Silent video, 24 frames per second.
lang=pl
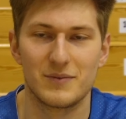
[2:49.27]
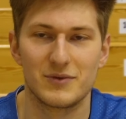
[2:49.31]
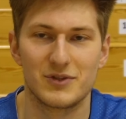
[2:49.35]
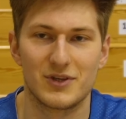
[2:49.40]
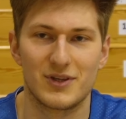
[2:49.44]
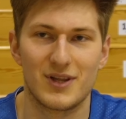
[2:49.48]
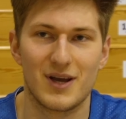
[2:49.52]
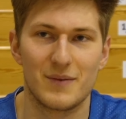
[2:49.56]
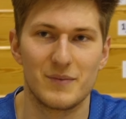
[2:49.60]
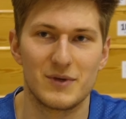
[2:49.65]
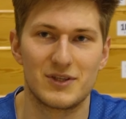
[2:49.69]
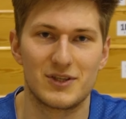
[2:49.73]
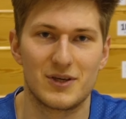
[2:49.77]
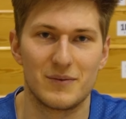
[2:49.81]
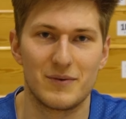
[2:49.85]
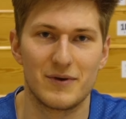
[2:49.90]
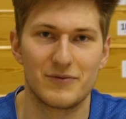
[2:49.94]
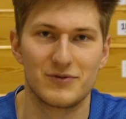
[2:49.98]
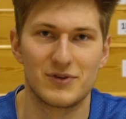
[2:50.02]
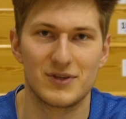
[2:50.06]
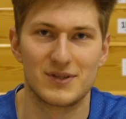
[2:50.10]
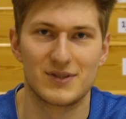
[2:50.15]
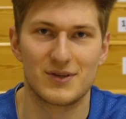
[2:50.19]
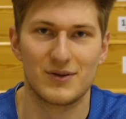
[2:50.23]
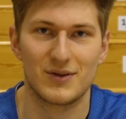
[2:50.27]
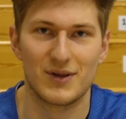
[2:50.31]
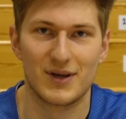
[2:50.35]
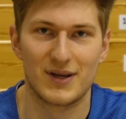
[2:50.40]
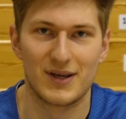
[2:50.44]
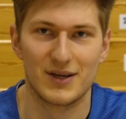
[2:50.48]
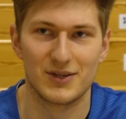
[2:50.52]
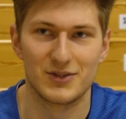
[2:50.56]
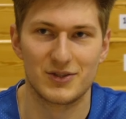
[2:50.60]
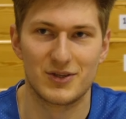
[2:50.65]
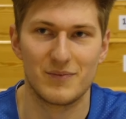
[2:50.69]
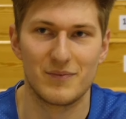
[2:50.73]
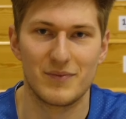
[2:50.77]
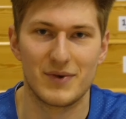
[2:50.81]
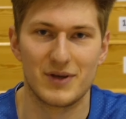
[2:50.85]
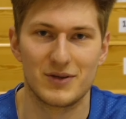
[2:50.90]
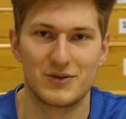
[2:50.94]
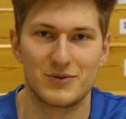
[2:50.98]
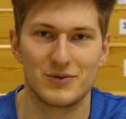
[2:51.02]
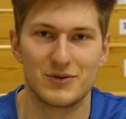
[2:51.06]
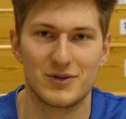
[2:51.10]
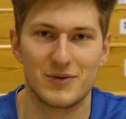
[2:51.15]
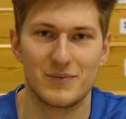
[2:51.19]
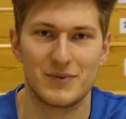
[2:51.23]
że damy z siebie wszystko na każdym
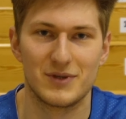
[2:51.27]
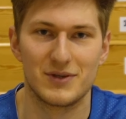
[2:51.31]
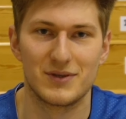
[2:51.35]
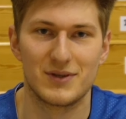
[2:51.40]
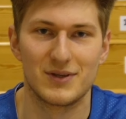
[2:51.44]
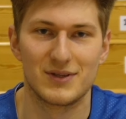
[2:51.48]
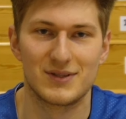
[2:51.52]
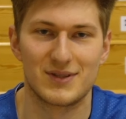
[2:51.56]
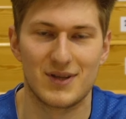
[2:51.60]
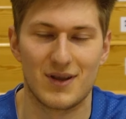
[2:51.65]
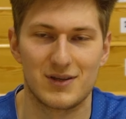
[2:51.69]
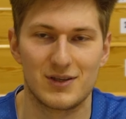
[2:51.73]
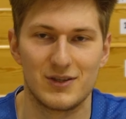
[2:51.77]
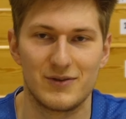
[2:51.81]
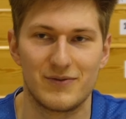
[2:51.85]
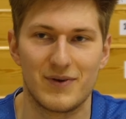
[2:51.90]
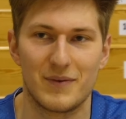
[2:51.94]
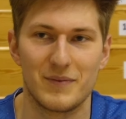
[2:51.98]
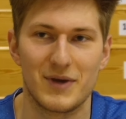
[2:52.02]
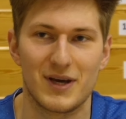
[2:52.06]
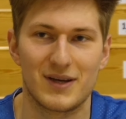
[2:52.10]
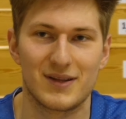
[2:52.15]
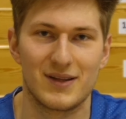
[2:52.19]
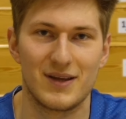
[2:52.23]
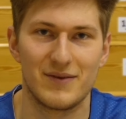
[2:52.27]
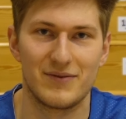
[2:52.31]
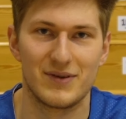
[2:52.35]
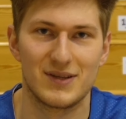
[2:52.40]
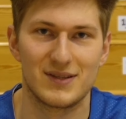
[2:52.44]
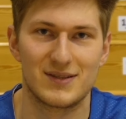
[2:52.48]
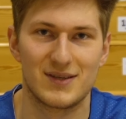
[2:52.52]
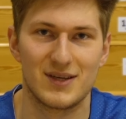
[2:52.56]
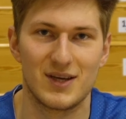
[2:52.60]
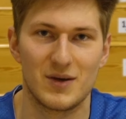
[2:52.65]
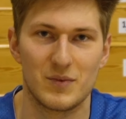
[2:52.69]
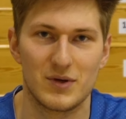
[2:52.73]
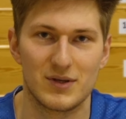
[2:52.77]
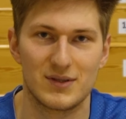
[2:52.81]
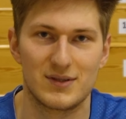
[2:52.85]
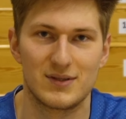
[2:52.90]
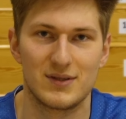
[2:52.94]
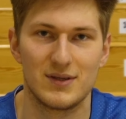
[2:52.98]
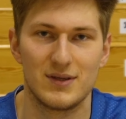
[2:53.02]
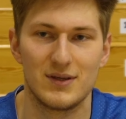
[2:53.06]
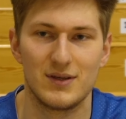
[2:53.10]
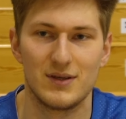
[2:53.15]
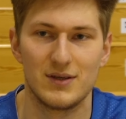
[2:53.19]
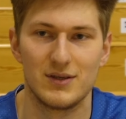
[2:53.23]
meczu, żeby dostarczyć Wam jak najwięcej
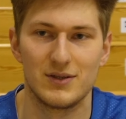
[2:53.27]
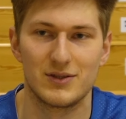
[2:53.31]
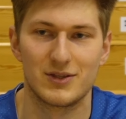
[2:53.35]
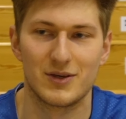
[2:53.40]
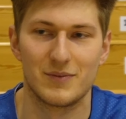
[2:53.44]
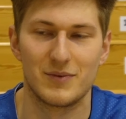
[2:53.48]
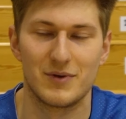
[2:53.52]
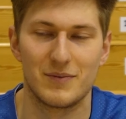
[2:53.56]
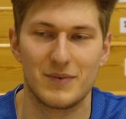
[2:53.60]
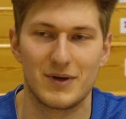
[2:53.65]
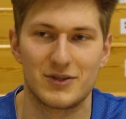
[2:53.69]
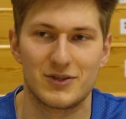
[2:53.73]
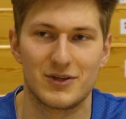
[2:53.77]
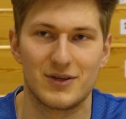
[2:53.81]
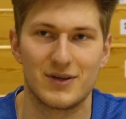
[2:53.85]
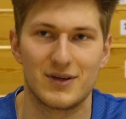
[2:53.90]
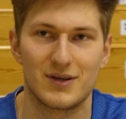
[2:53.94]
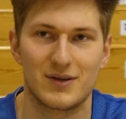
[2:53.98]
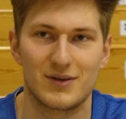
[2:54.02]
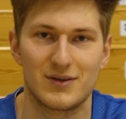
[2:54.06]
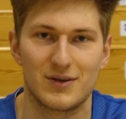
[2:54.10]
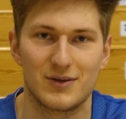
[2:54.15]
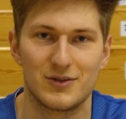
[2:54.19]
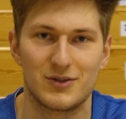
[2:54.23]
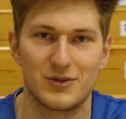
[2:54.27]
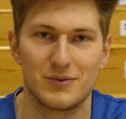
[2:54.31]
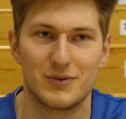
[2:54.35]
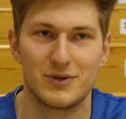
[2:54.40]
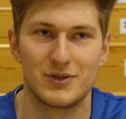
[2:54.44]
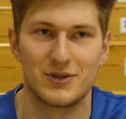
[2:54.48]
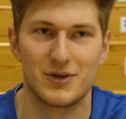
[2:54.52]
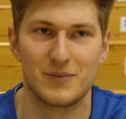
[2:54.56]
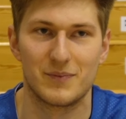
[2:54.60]
emocji i żeby mecze kończyły się